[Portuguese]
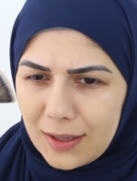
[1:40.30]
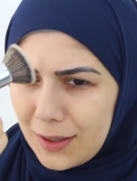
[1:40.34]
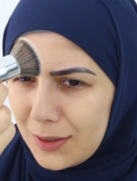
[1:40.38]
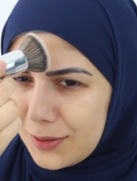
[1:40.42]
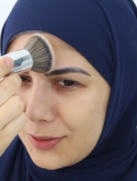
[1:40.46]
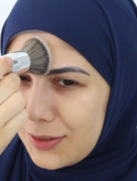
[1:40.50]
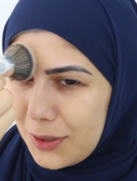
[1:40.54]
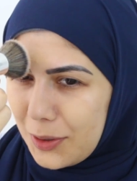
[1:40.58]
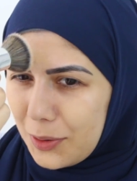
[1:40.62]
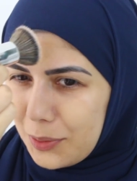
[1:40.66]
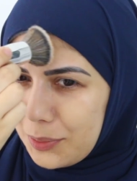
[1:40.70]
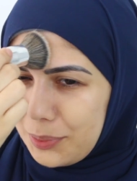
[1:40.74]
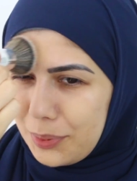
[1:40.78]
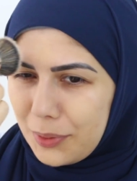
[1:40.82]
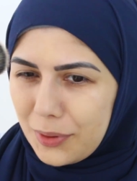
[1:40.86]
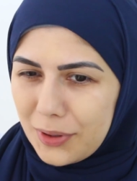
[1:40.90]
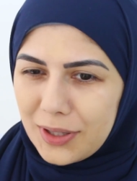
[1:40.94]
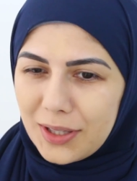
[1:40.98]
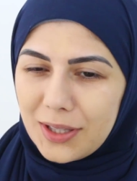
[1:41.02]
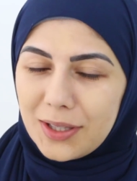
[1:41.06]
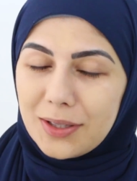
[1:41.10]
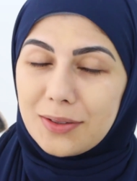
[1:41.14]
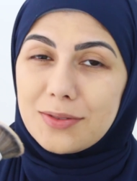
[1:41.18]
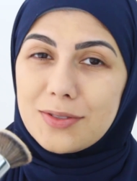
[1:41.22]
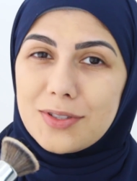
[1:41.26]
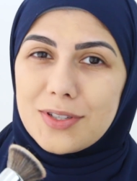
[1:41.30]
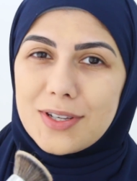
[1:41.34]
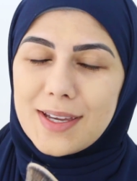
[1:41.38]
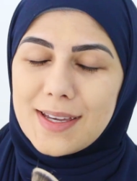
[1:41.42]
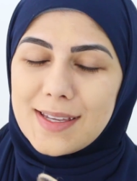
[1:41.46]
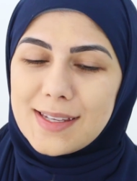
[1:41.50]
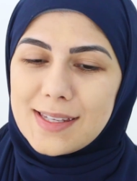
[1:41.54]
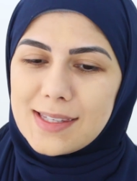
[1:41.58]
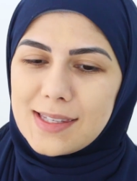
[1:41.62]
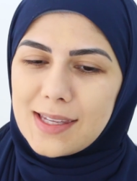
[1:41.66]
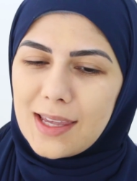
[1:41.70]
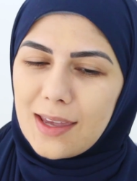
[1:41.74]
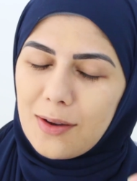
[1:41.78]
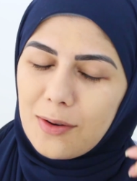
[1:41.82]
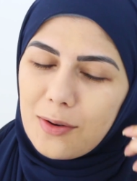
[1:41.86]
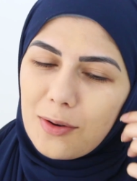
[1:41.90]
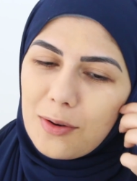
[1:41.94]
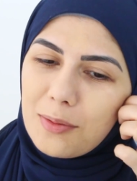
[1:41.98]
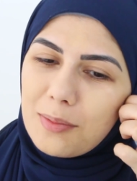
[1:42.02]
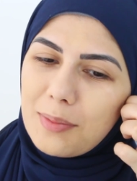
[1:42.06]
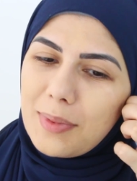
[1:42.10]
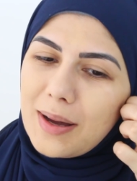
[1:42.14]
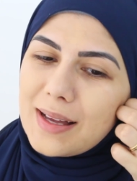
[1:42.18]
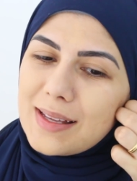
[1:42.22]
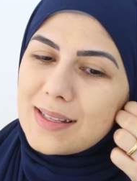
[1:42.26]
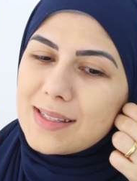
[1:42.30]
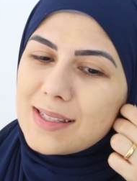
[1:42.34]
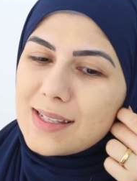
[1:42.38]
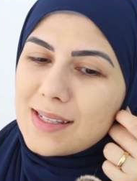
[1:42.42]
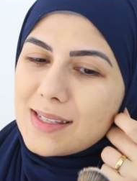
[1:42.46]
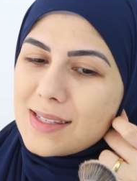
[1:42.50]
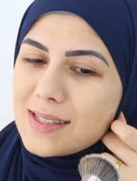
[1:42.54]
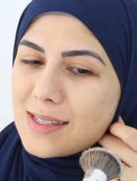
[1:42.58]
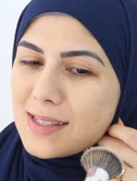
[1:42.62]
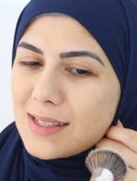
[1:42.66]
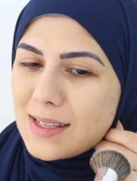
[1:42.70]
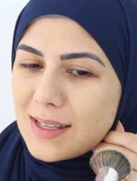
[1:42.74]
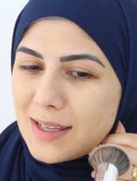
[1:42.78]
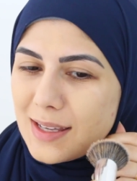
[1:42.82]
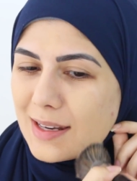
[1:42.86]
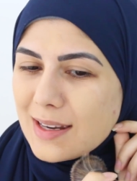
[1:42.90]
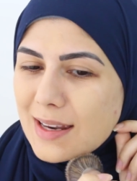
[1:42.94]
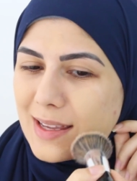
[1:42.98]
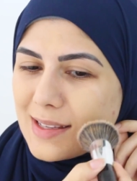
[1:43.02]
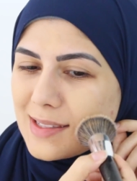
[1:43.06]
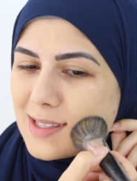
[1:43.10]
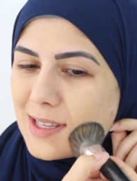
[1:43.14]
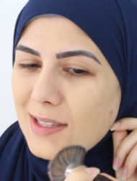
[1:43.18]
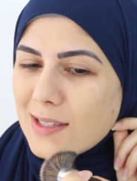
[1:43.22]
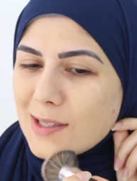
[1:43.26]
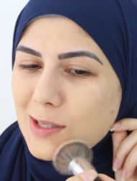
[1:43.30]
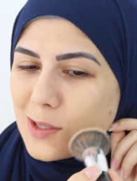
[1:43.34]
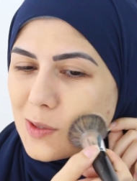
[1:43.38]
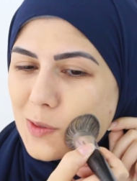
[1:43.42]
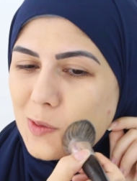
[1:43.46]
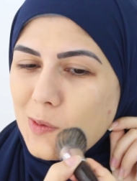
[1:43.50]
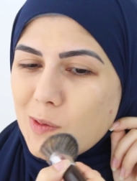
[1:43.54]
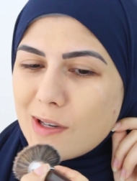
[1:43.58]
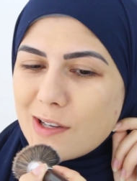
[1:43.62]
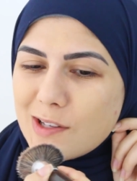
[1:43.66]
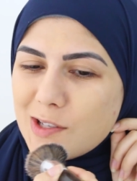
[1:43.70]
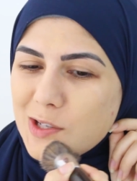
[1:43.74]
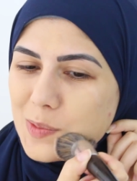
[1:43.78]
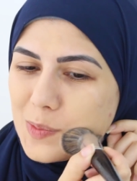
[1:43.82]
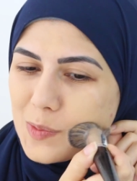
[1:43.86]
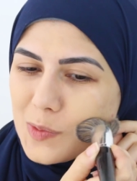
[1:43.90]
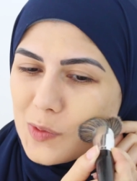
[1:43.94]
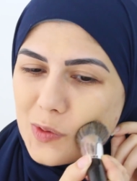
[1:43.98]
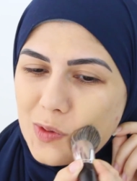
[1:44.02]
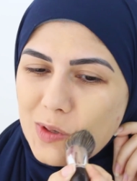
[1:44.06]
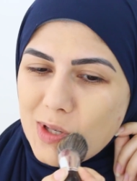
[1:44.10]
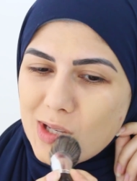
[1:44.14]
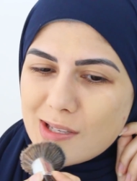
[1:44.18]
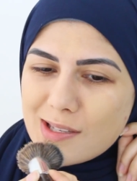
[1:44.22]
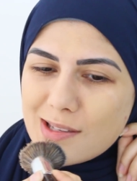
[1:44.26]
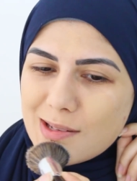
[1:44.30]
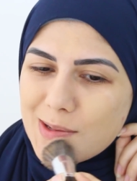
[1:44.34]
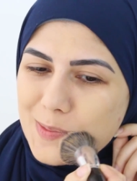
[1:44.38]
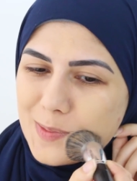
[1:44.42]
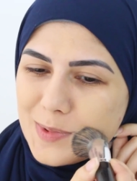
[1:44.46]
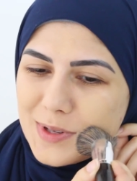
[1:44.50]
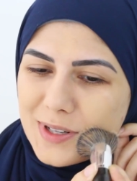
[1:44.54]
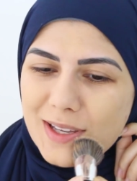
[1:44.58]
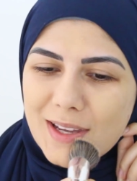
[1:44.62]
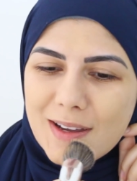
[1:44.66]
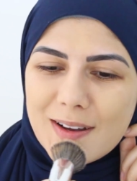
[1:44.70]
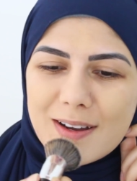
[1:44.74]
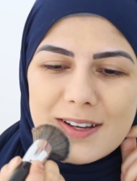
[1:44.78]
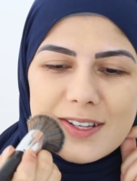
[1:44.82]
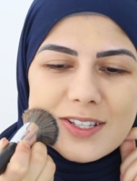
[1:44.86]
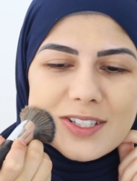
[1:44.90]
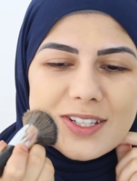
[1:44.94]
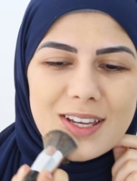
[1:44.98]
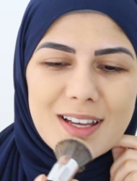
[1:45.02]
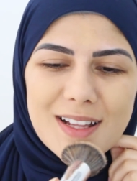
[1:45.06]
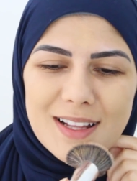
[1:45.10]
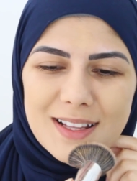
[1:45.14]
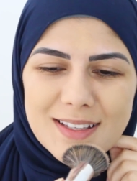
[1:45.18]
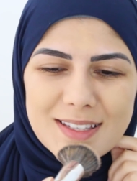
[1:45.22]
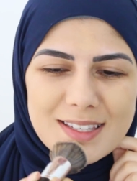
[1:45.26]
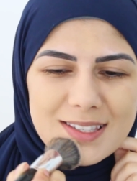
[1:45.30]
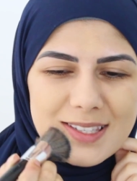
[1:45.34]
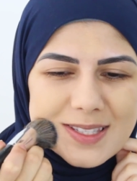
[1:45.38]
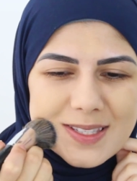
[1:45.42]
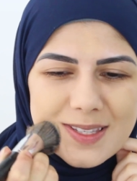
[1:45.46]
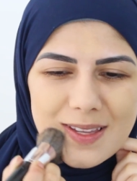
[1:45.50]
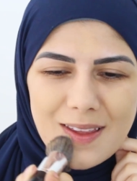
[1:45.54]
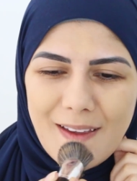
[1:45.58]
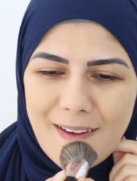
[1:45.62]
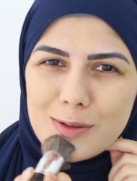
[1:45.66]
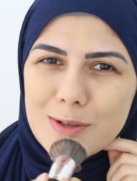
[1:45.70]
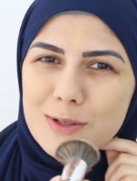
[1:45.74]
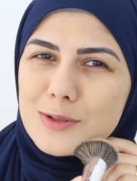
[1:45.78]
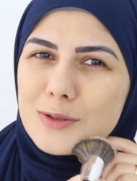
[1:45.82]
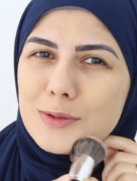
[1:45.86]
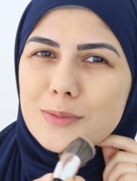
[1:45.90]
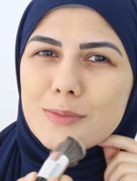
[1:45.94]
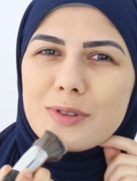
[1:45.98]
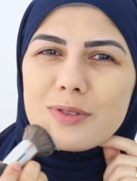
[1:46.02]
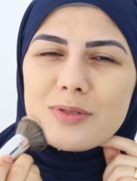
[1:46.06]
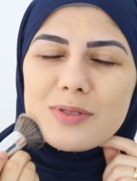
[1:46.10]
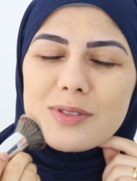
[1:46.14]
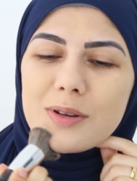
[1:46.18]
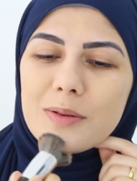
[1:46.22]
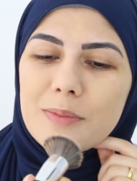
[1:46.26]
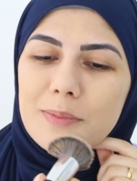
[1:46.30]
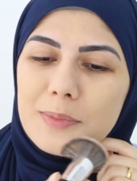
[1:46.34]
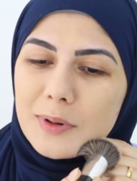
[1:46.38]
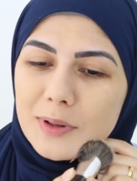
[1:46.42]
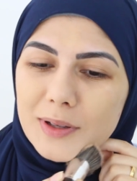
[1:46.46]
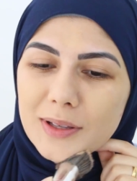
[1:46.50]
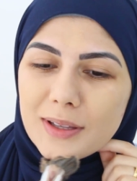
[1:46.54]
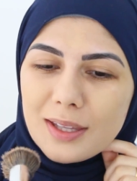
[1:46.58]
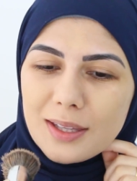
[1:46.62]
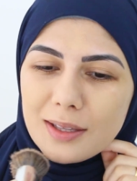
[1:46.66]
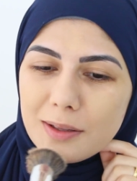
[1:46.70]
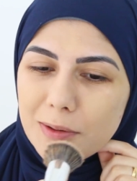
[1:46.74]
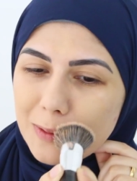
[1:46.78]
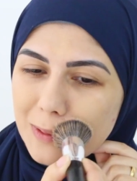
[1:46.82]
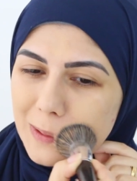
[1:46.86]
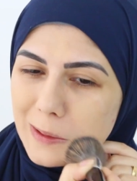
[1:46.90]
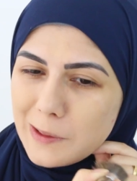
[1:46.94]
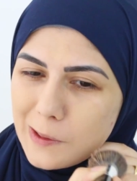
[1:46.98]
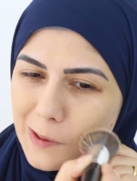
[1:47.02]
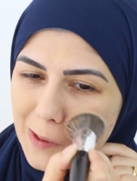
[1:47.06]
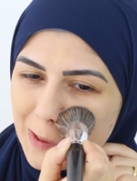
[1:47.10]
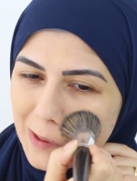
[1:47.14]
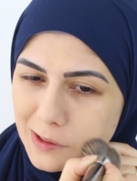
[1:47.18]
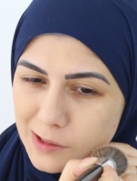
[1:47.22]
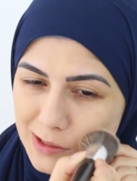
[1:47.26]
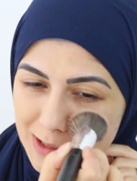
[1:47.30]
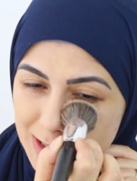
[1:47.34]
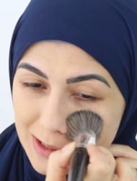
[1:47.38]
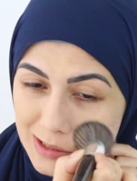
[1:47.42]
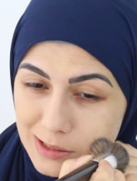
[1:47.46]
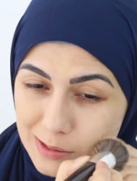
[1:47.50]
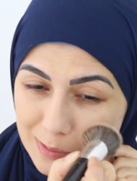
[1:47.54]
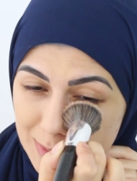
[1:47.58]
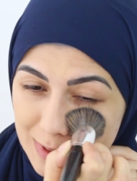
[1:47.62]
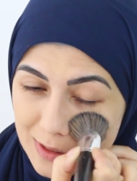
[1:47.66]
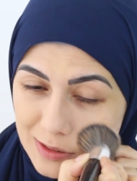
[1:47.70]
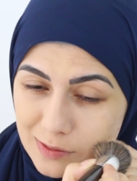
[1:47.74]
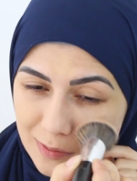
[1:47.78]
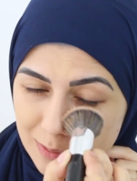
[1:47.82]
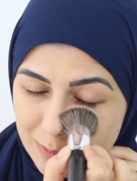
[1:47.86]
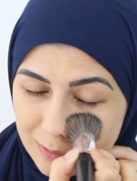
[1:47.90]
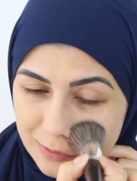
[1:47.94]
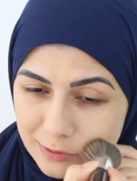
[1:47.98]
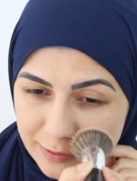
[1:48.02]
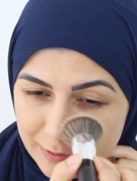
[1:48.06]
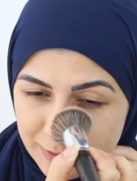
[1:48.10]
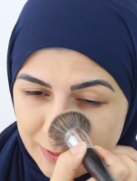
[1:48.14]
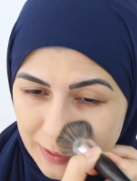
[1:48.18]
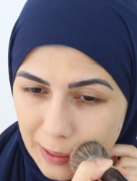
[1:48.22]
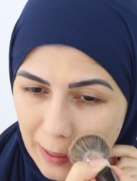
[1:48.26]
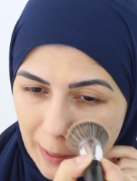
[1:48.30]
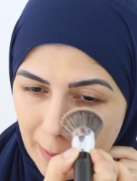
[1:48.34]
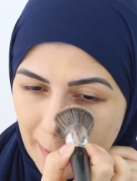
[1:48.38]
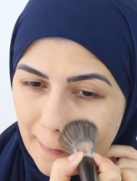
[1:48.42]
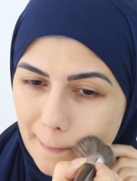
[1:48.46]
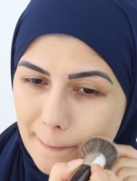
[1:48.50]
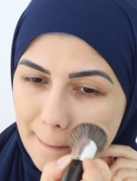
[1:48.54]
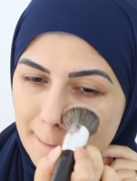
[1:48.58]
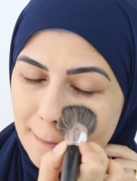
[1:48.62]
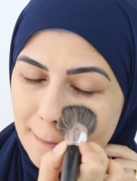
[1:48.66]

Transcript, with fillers: Eu tenho um pouquinho de receio com bases nessa textura de mousse, porque eu acho que elas costumam ser um pouquinho oleosas, mas vamos ver